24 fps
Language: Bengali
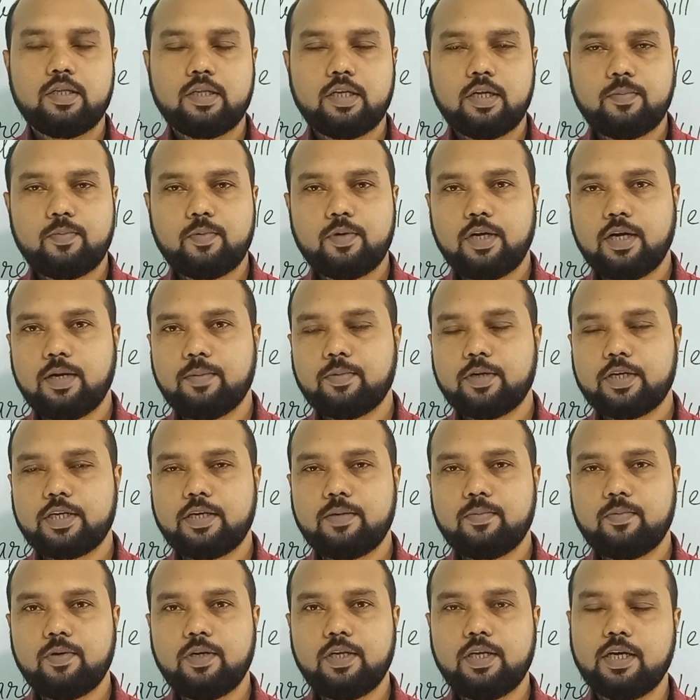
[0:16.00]
তারপর আমরা কি
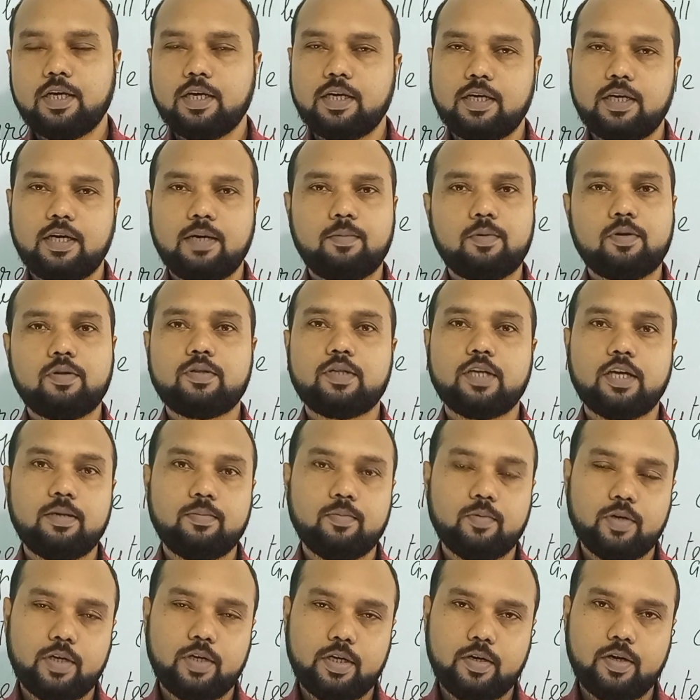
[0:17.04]
বলি হ্যাঁ আমারও তাই
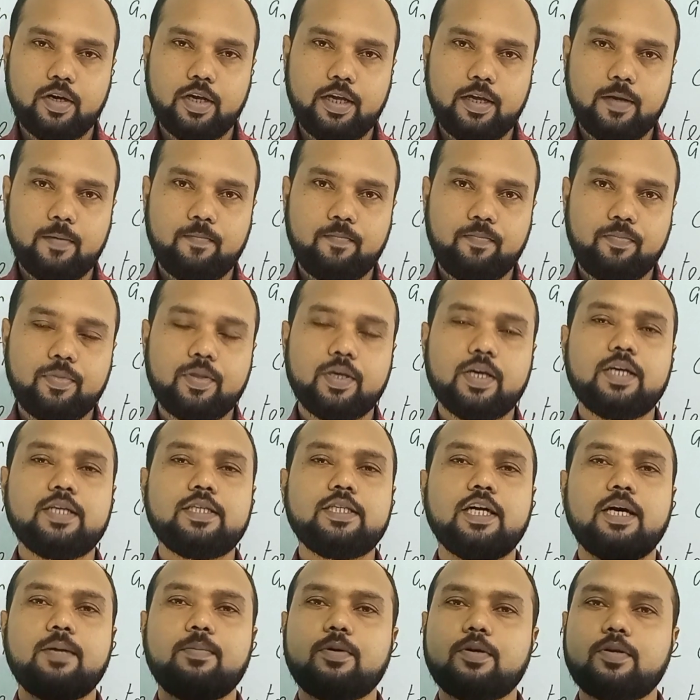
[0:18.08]
মনে হয় এই
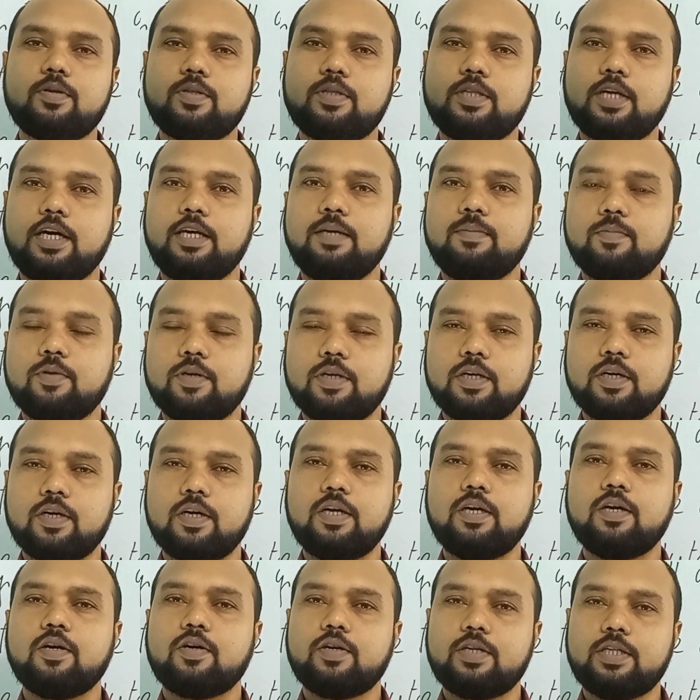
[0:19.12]
যে আমারও তাই মনে
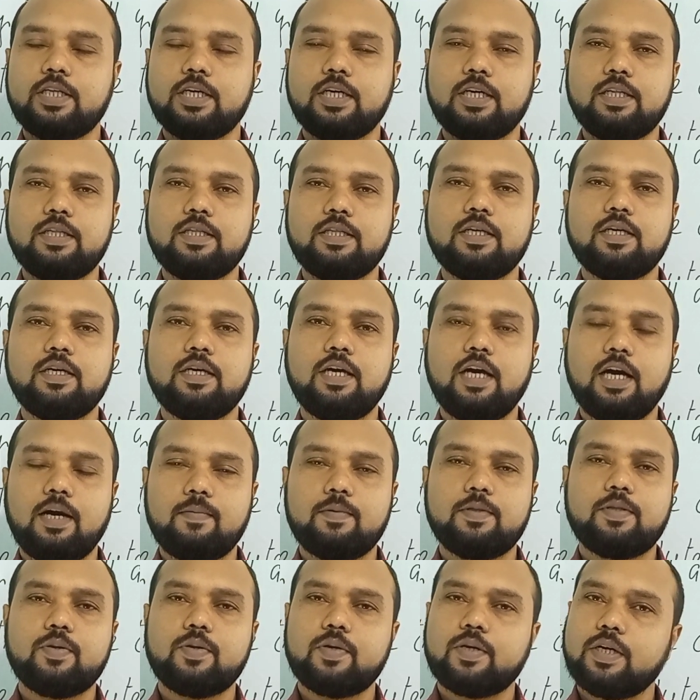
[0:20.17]
হয় অর্থাৎ
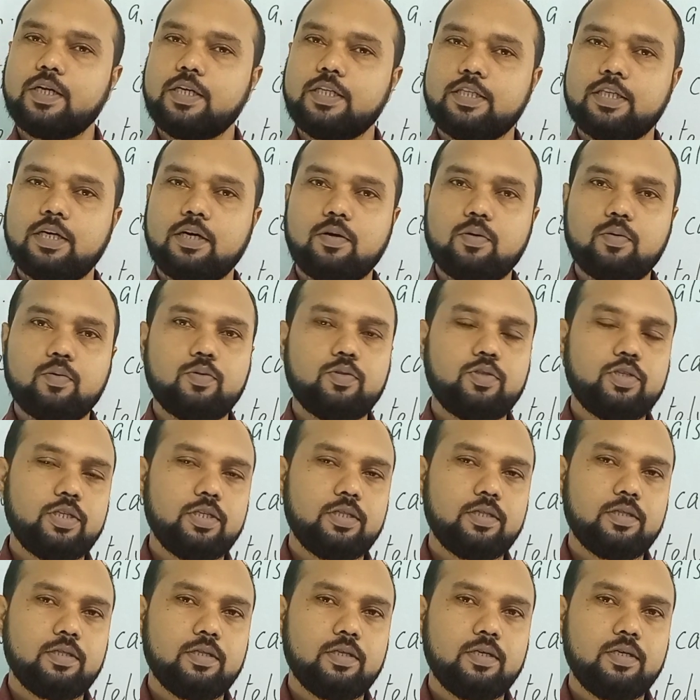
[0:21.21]
আমাদের ওখানে যাওয়া উচিত
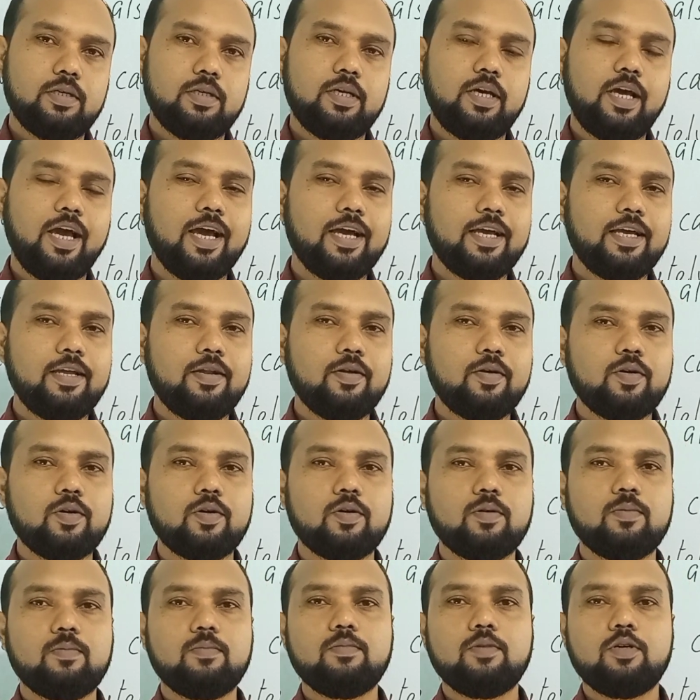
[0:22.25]
একই
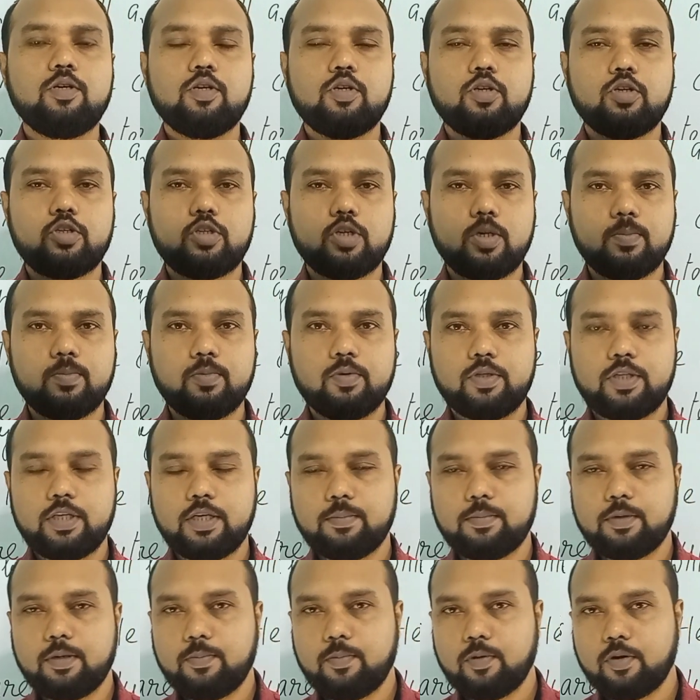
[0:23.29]
রকম সম্মতি
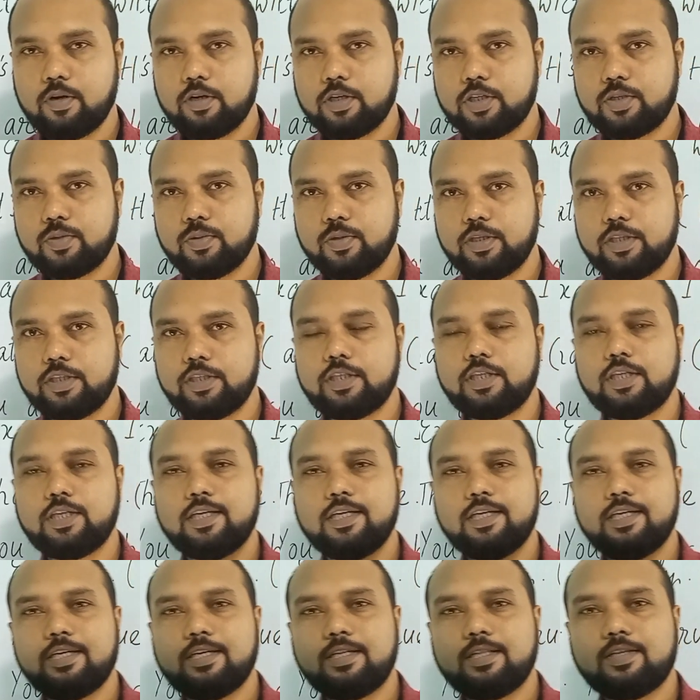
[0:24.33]
আমরা প্রকাশ করেছি
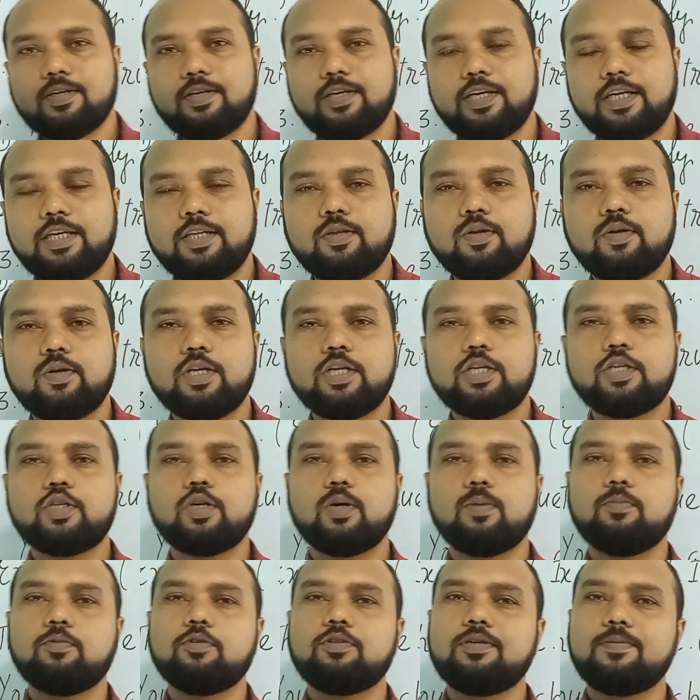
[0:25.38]
তো এই ধরনের
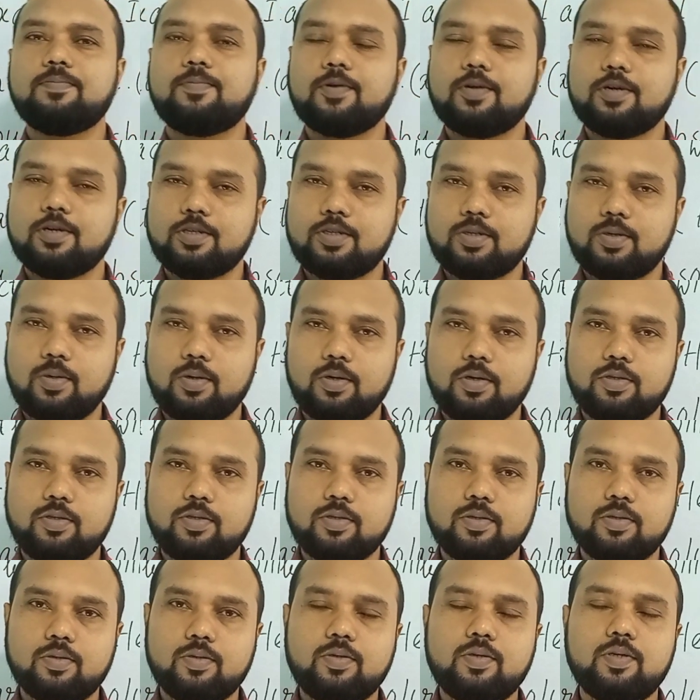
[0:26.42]
সম্মতি প্রকাশ করার
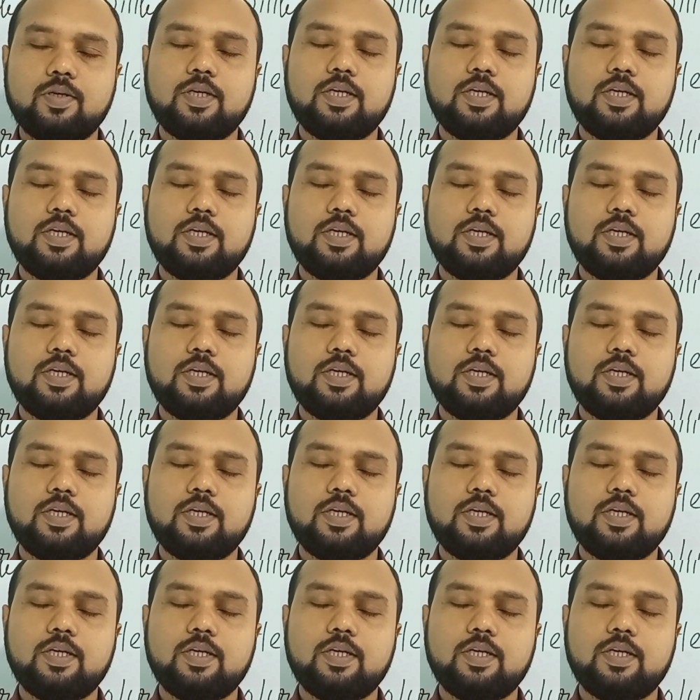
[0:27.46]
জন্য